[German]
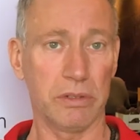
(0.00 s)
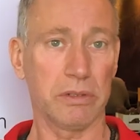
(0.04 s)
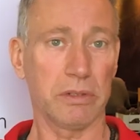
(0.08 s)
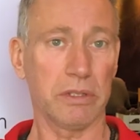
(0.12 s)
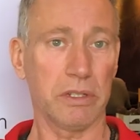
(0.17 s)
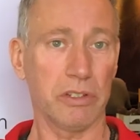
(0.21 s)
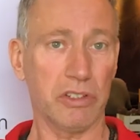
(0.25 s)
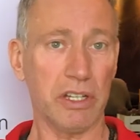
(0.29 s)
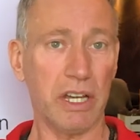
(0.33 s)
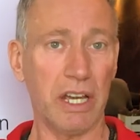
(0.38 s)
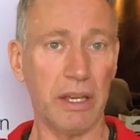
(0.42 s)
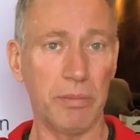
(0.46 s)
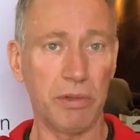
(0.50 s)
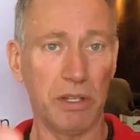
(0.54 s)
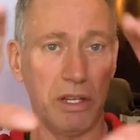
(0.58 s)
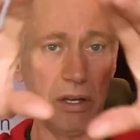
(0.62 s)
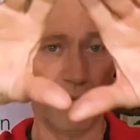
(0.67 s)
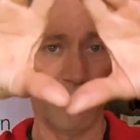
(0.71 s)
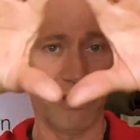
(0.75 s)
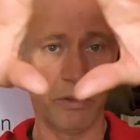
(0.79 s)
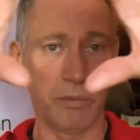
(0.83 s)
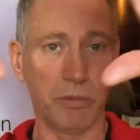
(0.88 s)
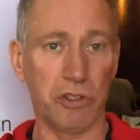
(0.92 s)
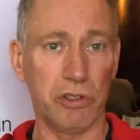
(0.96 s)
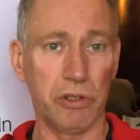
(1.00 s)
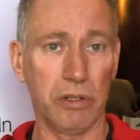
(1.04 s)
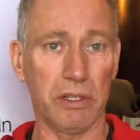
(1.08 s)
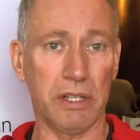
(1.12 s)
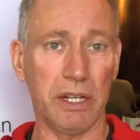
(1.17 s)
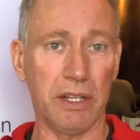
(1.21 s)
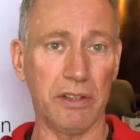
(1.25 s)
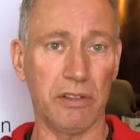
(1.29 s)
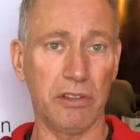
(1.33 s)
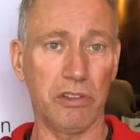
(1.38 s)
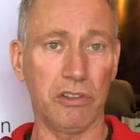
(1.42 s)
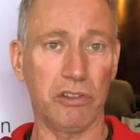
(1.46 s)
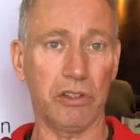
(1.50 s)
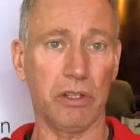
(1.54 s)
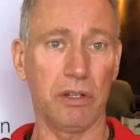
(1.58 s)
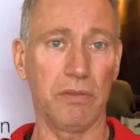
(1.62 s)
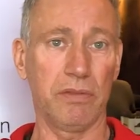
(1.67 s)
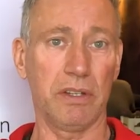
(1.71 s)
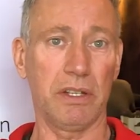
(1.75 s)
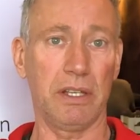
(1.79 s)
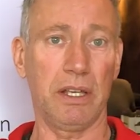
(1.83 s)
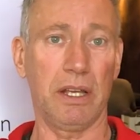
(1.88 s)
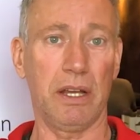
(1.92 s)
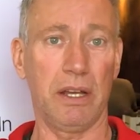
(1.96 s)
Da schreiben die auf einem Schild, haben sie geschrieben,
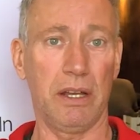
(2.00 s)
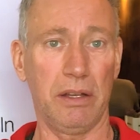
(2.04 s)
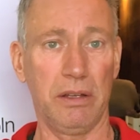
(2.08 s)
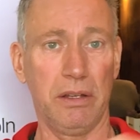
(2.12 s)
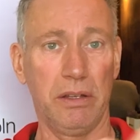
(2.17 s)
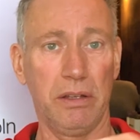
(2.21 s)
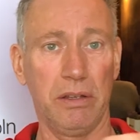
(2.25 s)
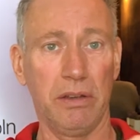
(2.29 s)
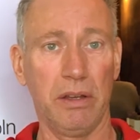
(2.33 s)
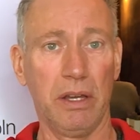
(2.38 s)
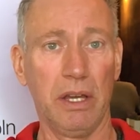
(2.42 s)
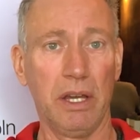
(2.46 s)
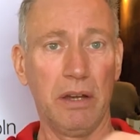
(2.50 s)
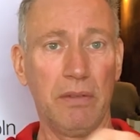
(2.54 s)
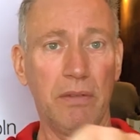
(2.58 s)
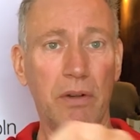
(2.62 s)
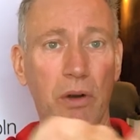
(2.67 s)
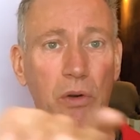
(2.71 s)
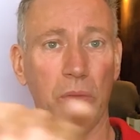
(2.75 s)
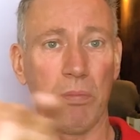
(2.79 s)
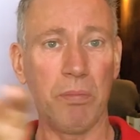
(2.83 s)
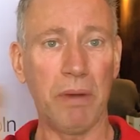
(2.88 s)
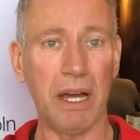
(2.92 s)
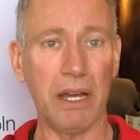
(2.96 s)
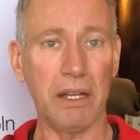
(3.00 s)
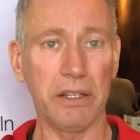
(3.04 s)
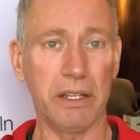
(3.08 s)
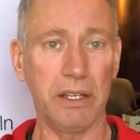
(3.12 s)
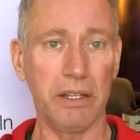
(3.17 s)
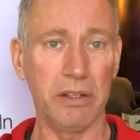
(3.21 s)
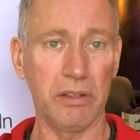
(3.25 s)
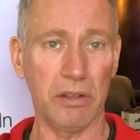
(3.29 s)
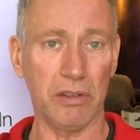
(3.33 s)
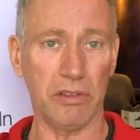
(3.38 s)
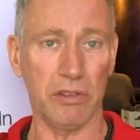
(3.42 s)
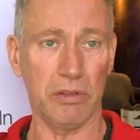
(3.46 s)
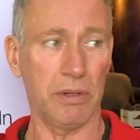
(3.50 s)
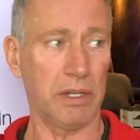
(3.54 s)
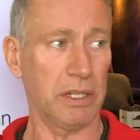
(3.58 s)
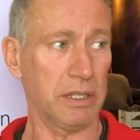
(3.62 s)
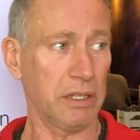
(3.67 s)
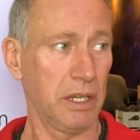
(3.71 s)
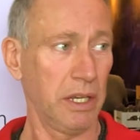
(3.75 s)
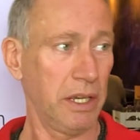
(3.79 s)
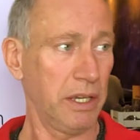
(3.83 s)
ja, äh, warum machen Kinder so was?